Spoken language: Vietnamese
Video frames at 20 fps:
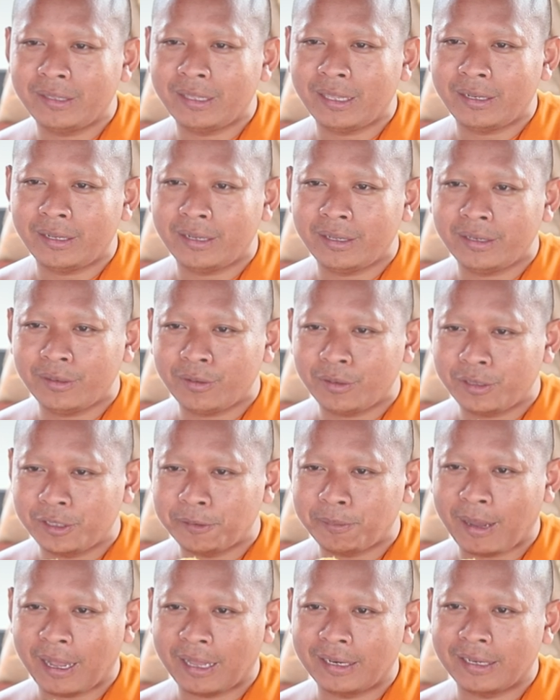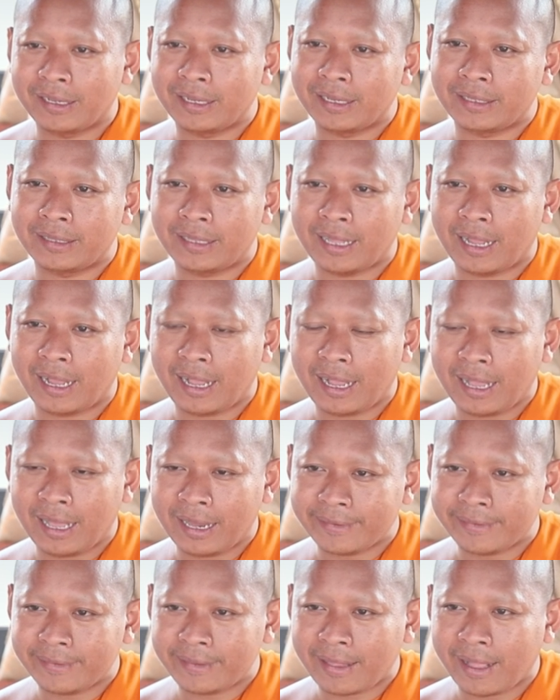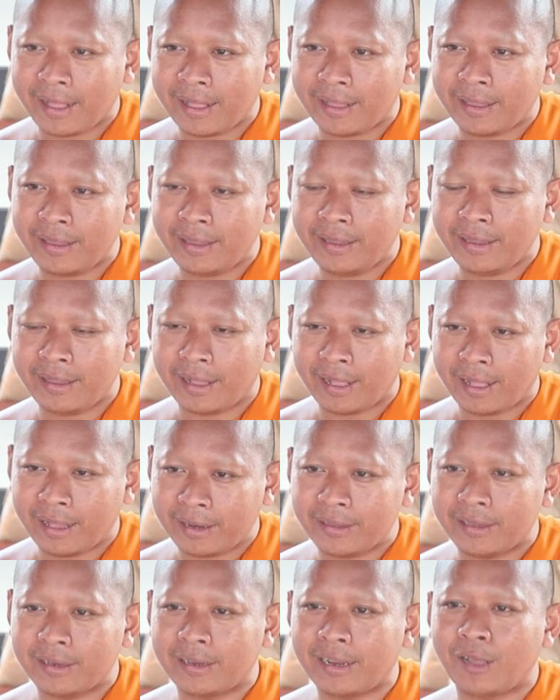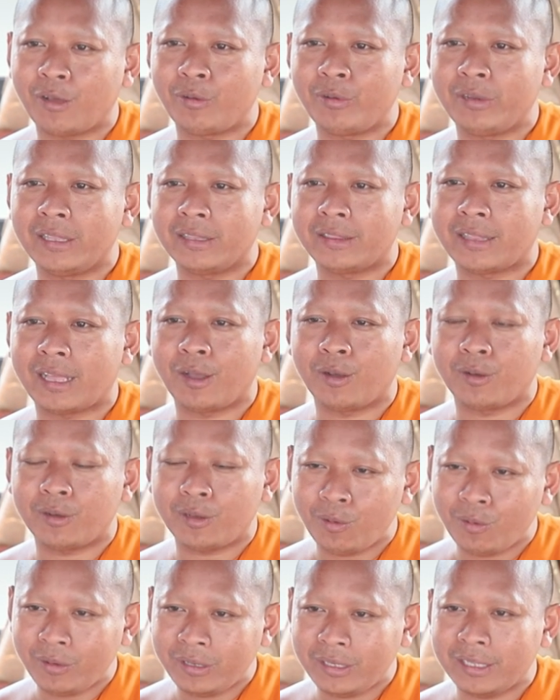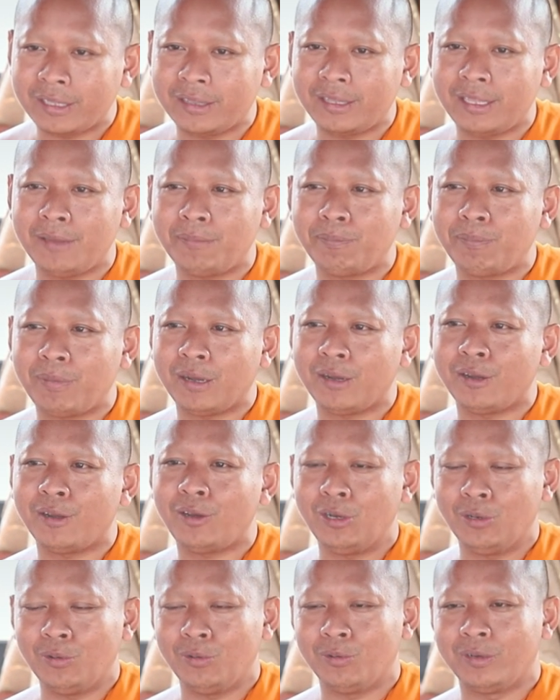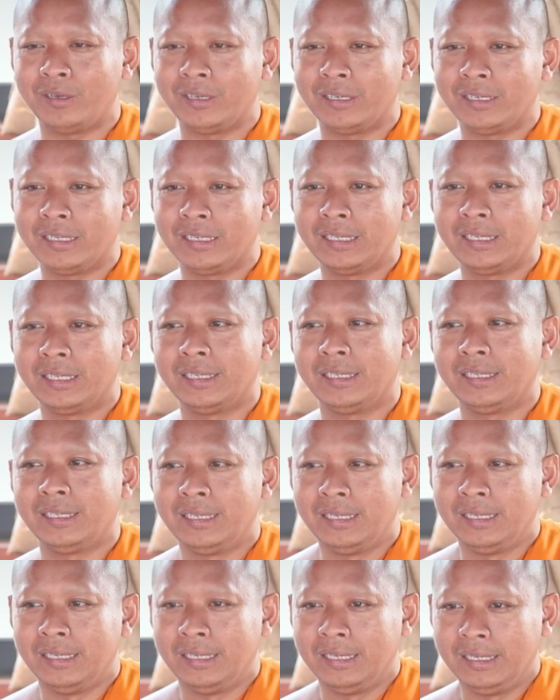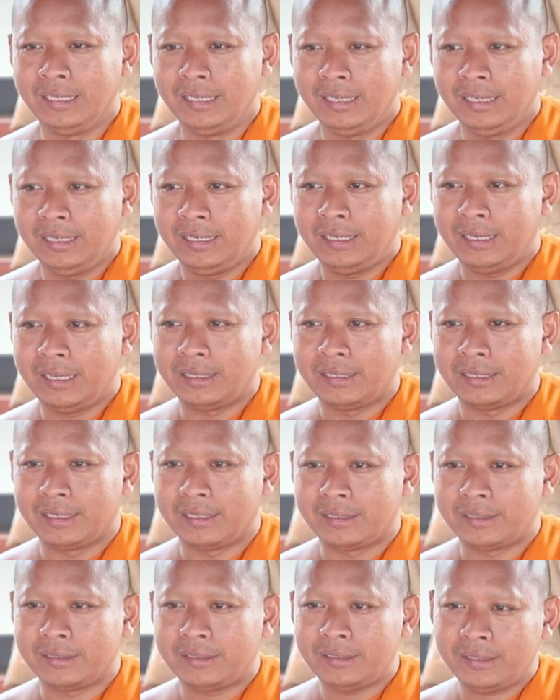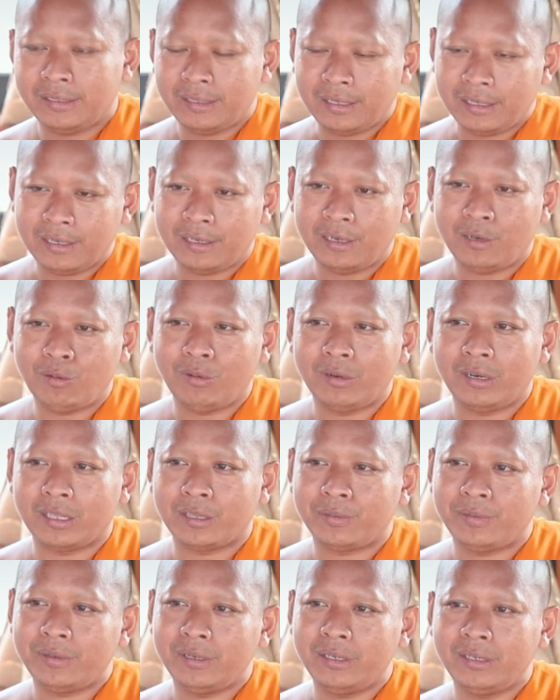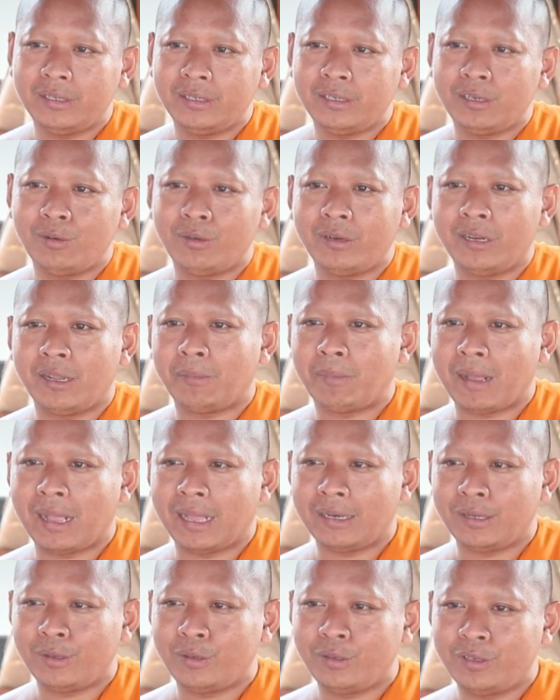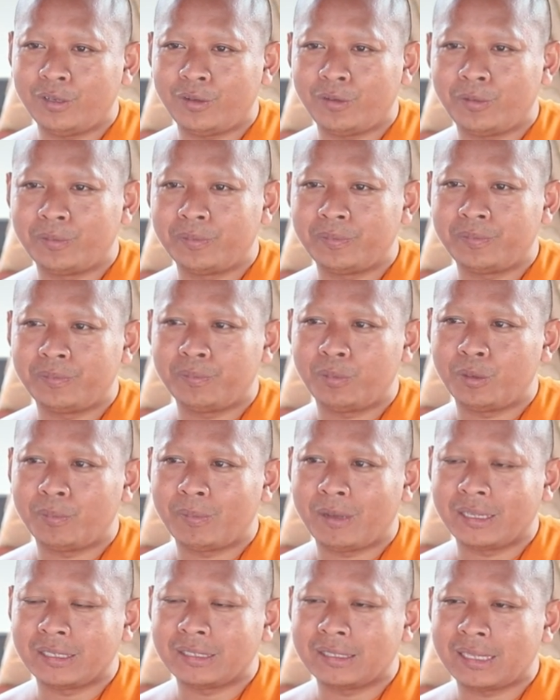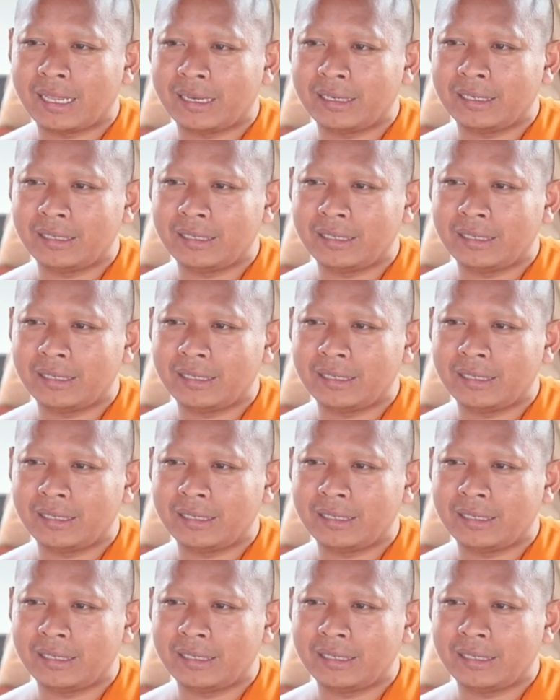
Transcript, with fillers: sân nâng có cho ba là ăn ta hết ăn tần nào nè thảo luôn chỉ ti bưng luôn là ngày cứ luôn để thứ luôn để bàn đôi nhôm phút bò sạt